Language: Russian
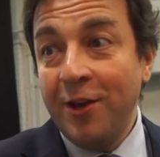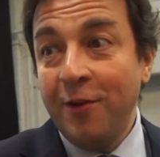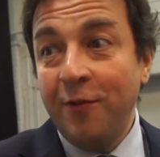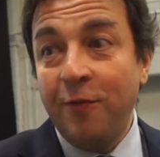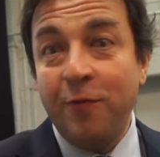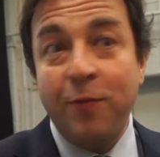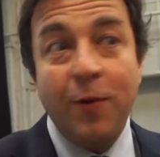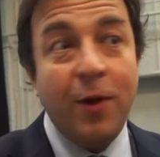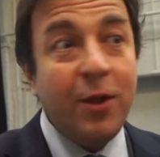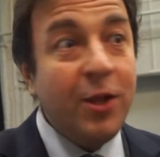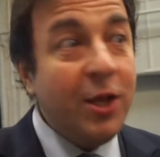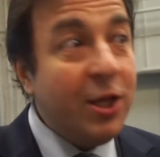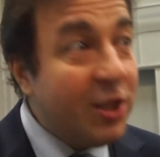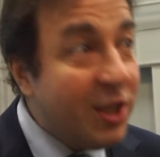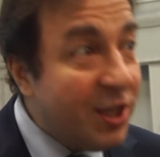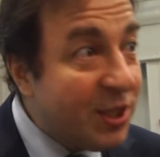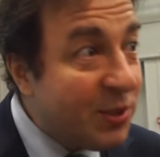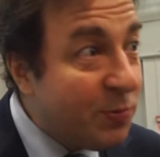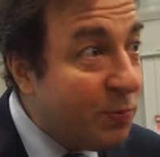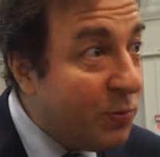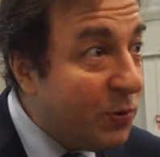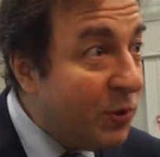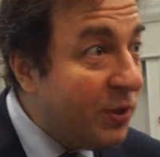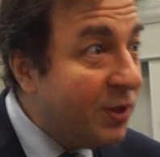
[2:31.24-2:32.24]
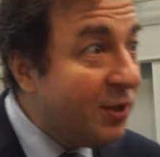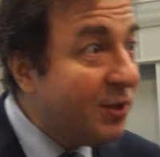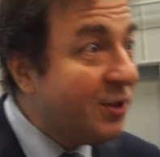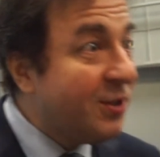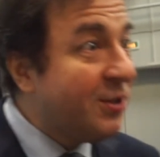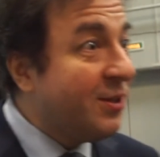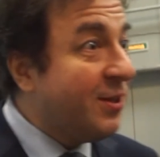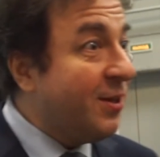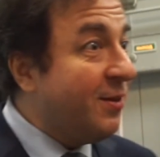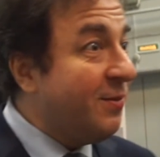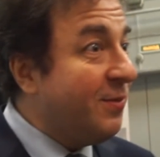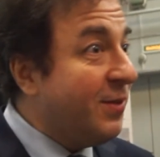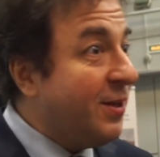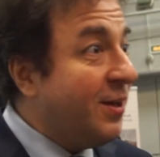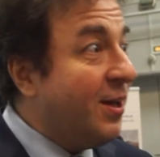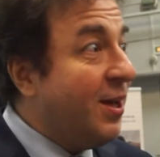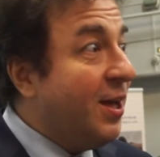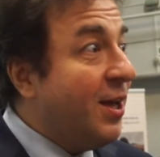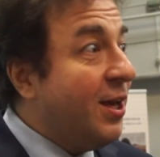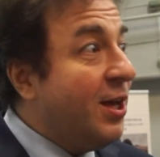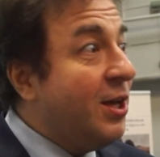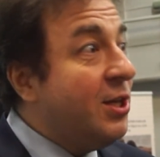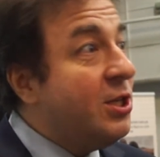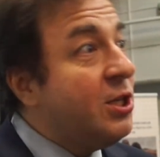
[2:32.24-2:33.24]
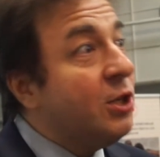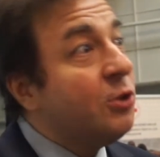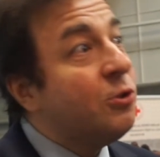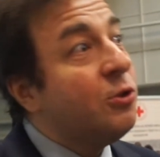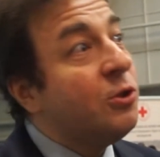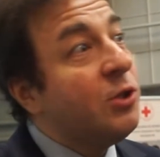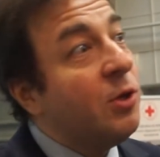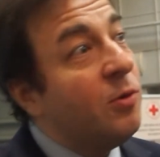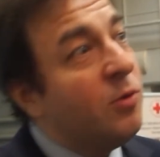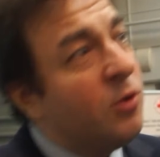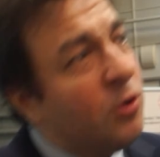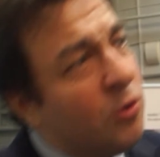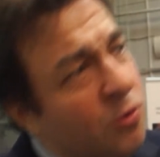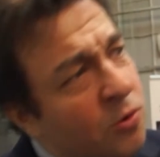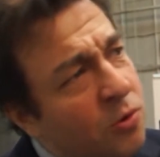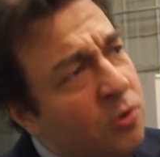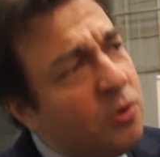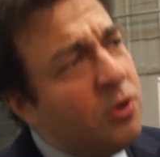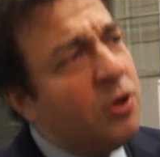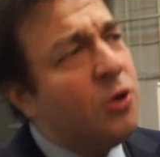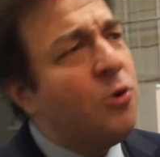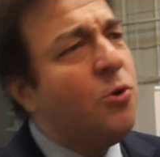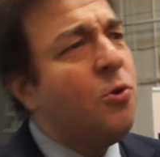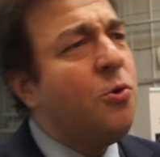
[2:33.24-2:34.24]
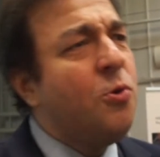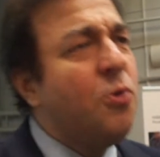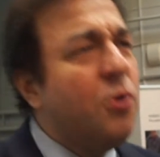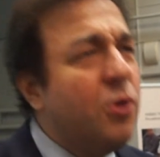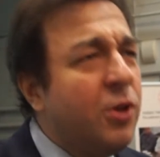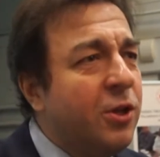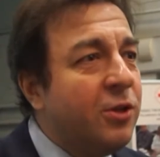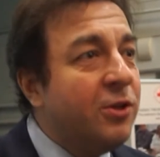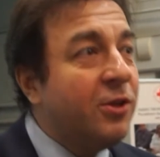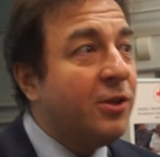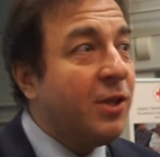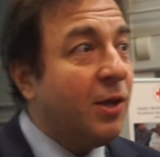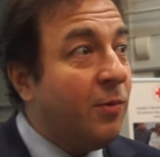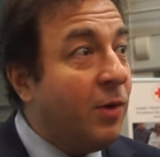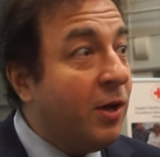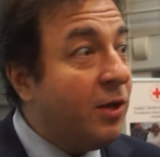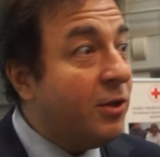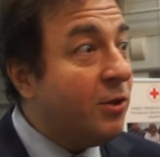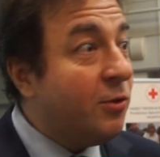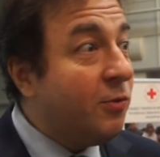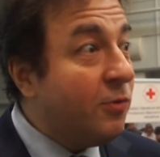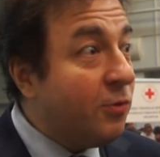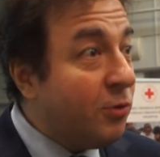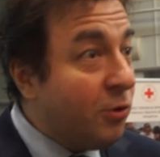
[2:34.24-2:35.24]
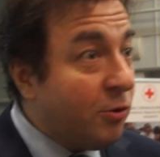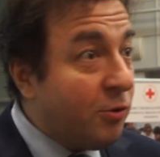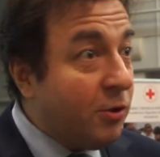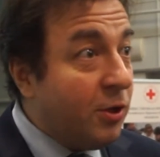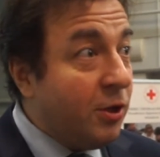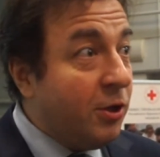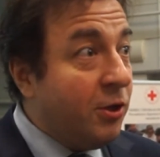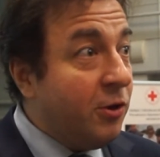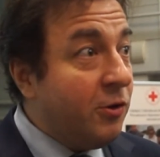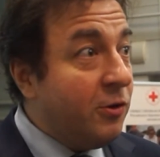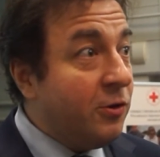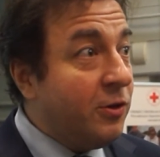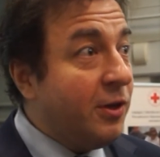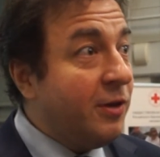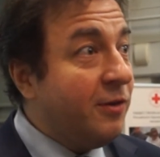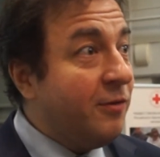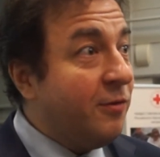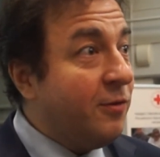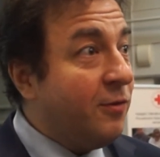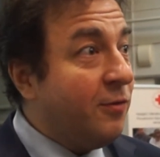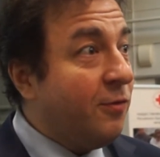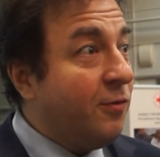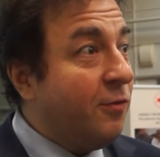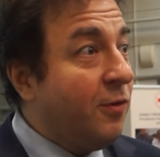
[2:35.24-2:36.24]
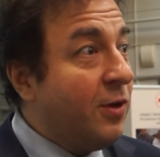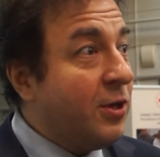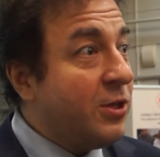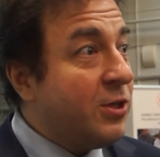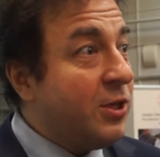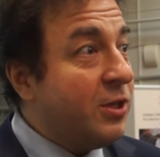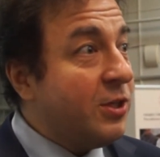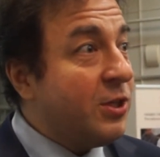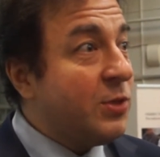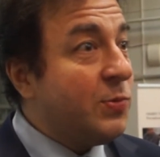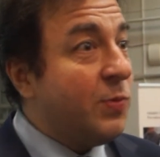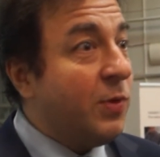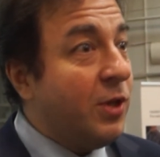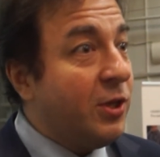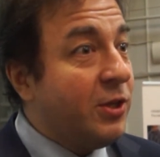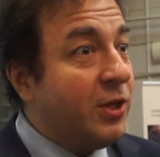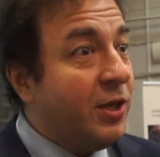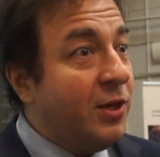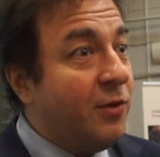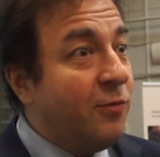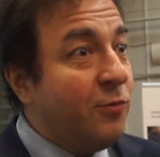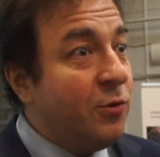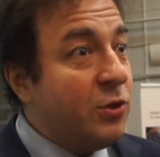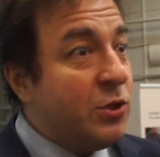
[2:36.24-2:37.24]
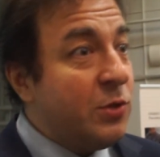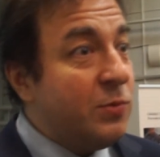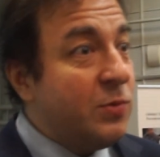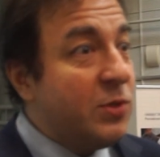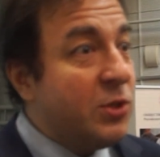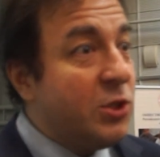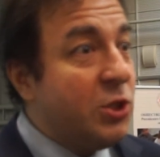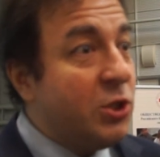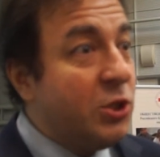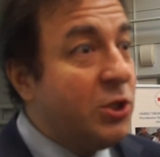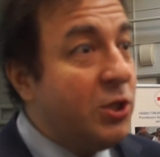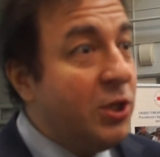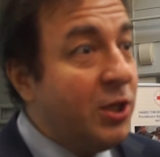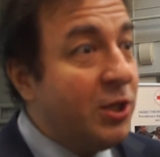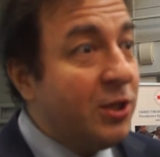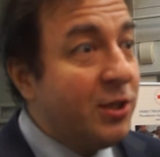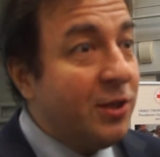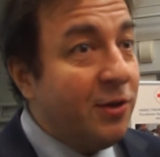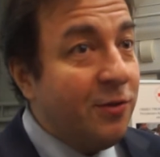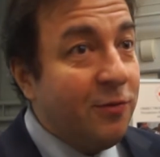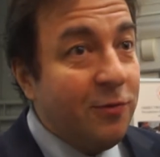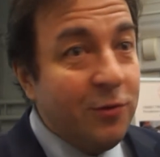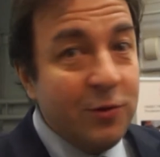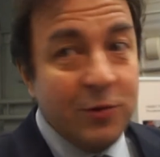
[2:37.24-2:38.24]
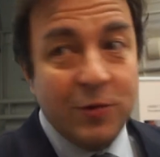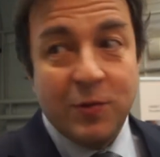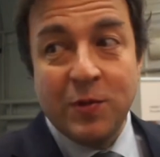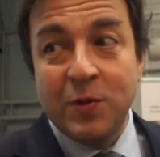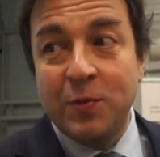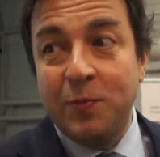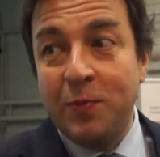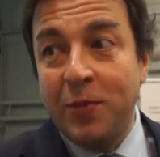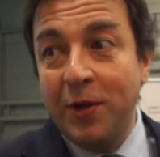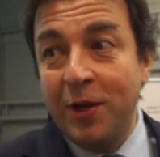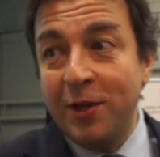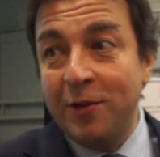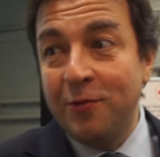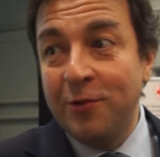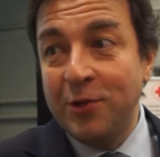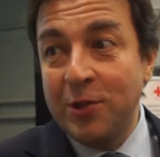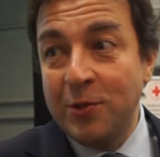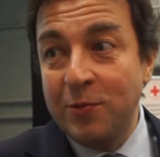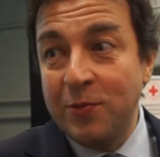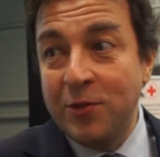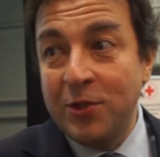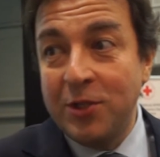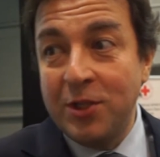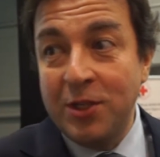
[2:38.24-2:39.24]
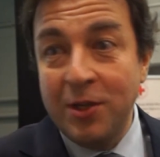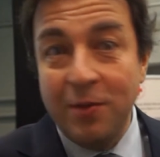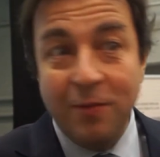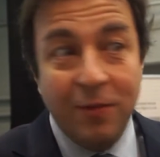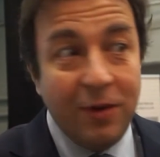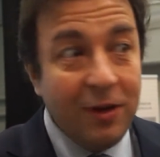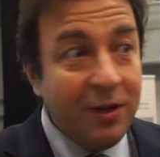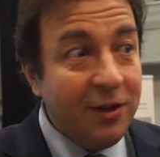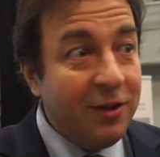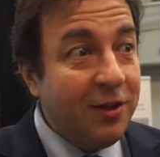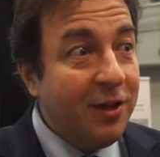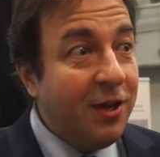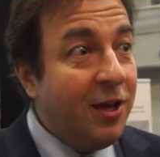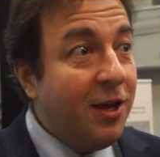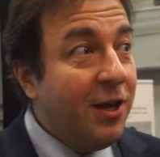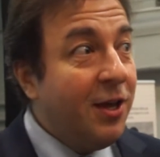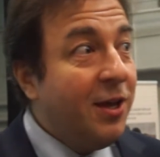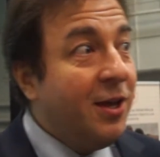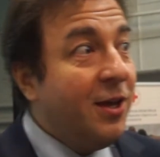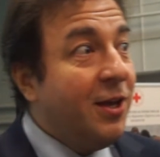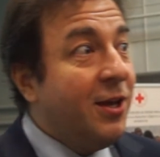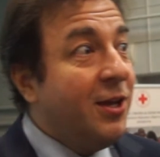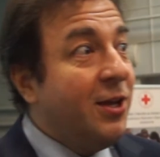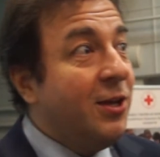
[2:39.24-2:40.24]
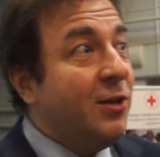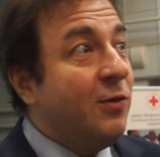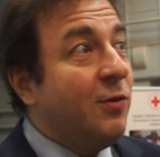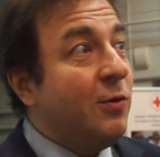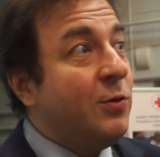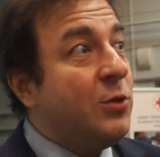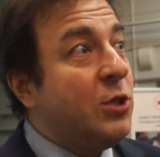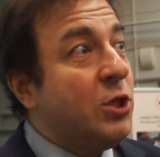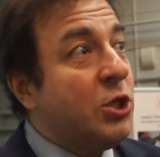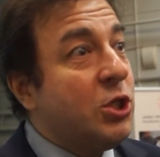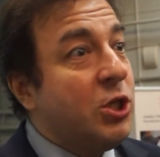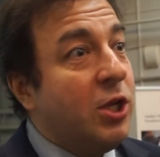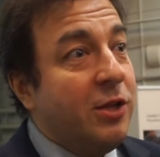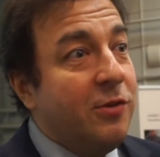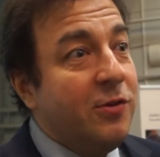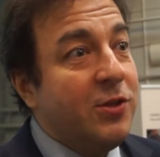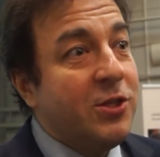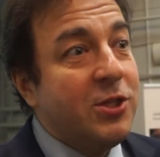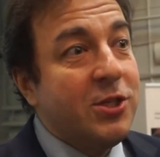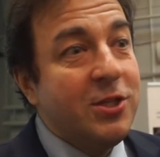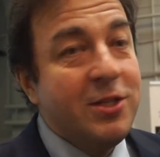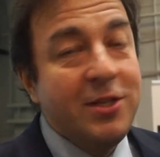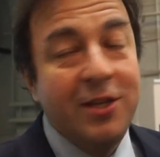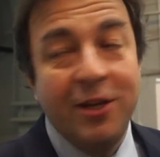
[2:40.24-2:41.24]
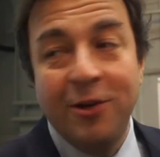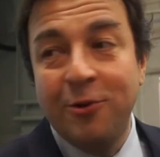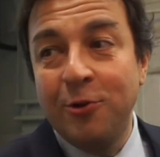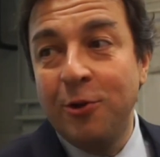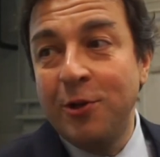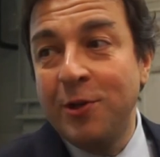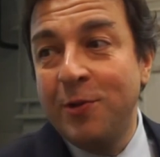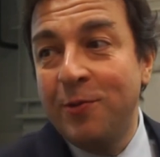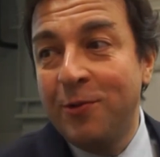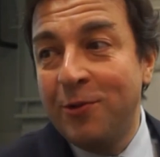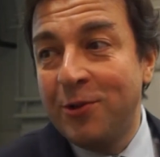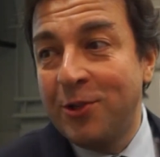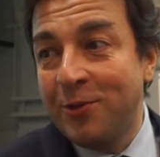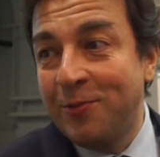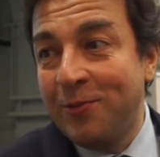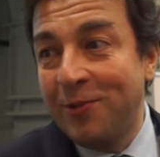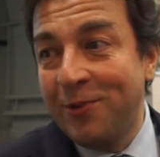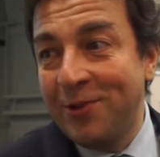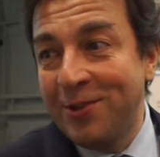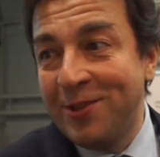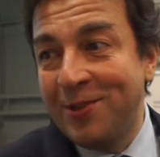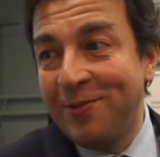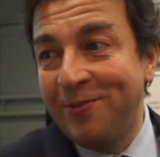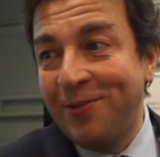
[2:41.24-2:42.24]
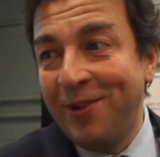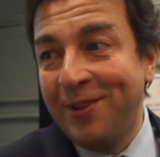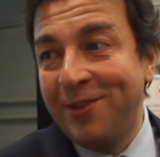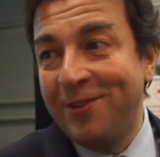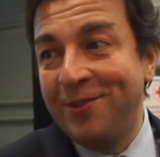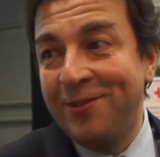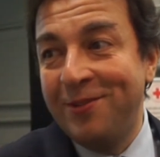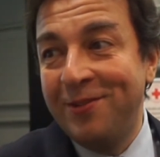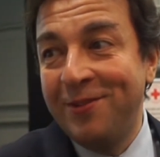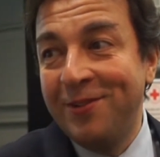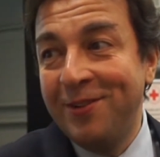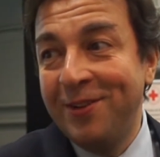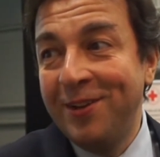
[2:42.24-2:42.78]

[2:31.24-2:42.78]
в палатке спит, там, да, и те, кто там, ой, холодно, там, а тут Лакира Андреевна вылезает из палатки, и 84, там, 85, 87 лет. И вообще жаловаться никто не может просто потом. Но вот